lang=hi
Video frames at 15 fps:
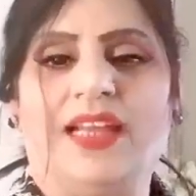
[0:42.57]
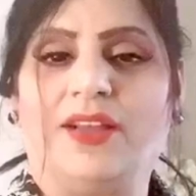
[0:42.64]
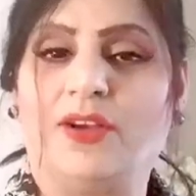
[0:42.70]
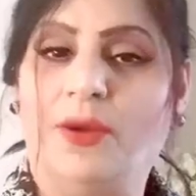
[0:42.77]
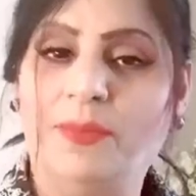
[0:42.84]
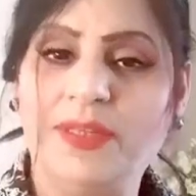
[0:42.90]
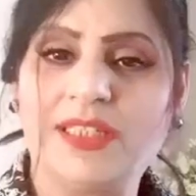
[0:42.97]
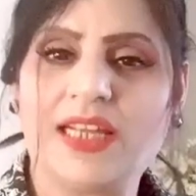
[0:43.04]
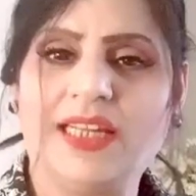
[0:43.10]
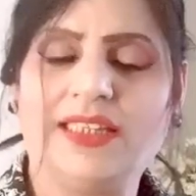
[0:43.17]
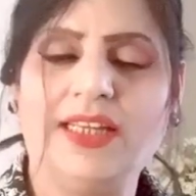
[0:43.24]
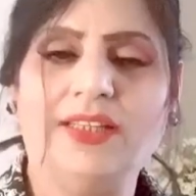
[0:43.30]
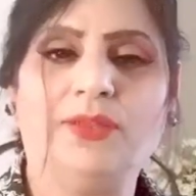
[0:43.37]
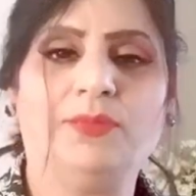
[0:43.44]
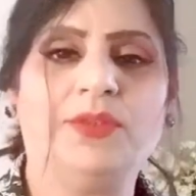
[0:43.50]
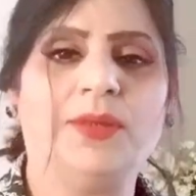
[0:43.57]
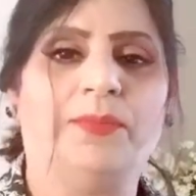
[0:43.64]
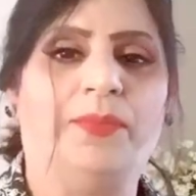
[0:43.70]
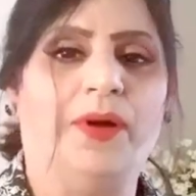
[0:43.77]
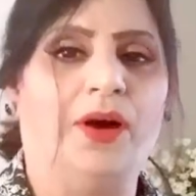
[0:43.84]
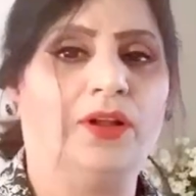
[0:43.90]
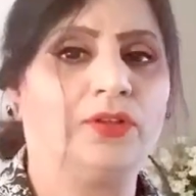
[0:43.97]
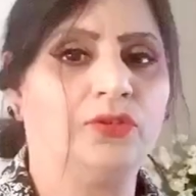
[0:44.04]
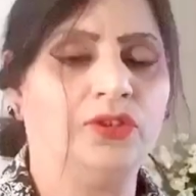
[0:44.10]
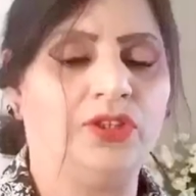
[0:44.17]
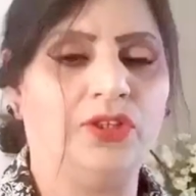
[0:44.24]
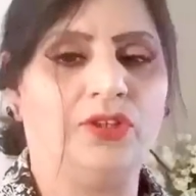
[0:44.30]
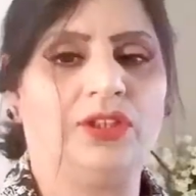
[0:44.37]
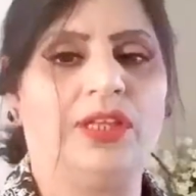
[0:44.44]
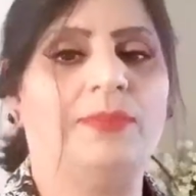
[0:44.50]
कमेंट्स करते हैं तो मुझे बहुत खुशी
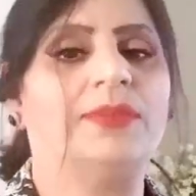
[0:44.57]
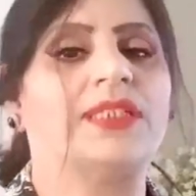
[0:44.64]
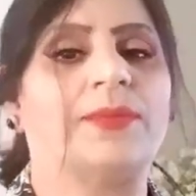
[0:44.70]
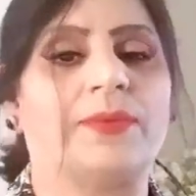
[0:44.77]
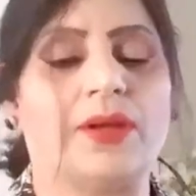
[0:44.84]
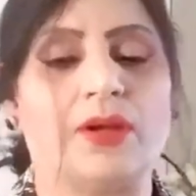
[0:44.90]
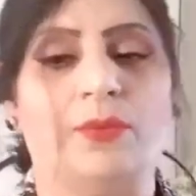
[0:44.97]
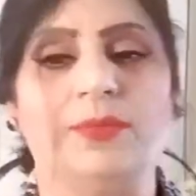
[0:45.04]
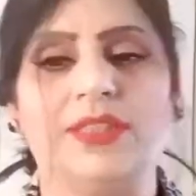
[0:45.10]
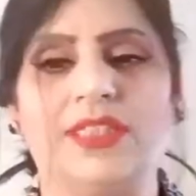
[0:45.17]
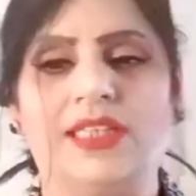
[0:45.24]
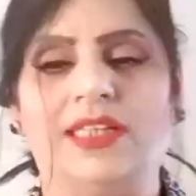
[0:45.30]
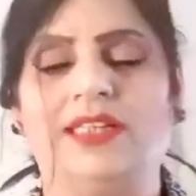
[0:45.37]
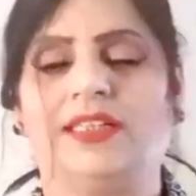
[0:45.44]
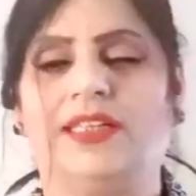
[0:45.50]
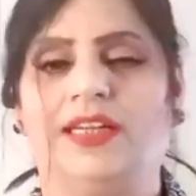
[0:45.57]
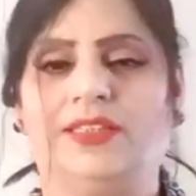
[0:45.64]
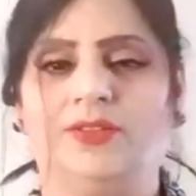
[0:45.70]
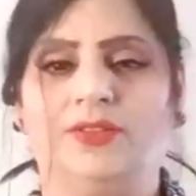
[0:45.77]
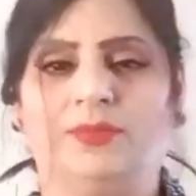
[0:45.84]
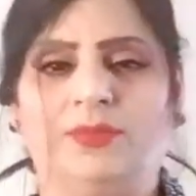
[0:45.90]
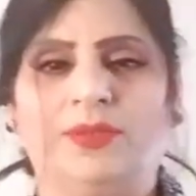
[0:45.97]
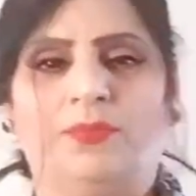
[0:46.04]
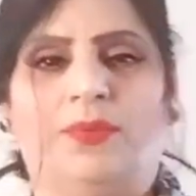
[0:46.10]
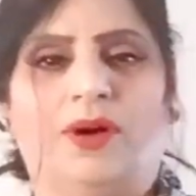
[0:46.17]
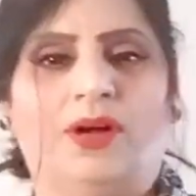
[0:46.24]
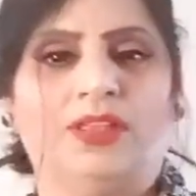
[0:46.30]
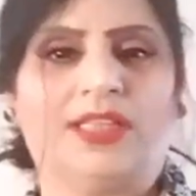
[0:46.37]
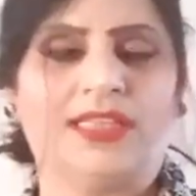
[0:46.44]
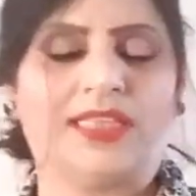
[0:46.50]
होती है मैं सबके कमेंट्स रीड करती हूँ तो मुझे
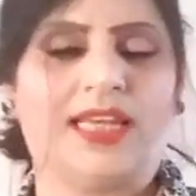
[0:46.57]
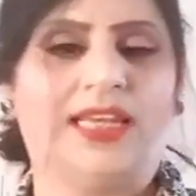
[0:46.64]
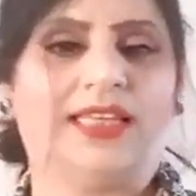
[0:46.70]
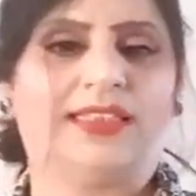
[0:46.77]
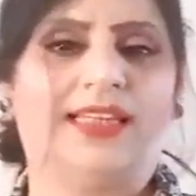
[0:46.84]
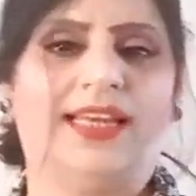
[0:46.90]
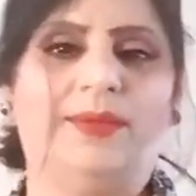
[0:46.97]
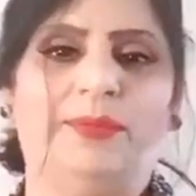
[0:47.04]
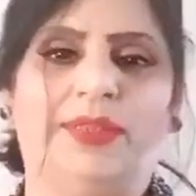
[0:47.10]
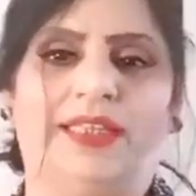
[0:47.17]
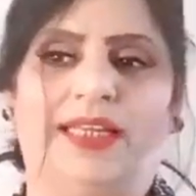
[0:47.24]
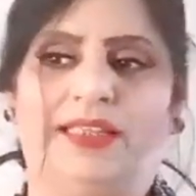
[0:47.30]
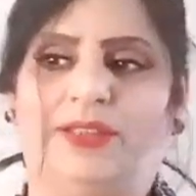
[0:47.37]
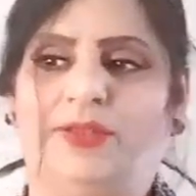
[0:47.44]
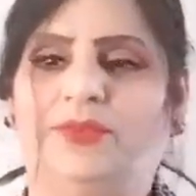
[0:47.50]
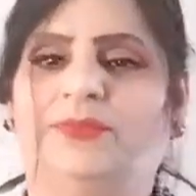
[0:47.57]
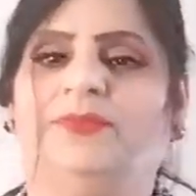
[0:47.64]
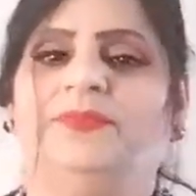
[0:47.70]
बहुत अच्छा लगता है मैं देखती हूँ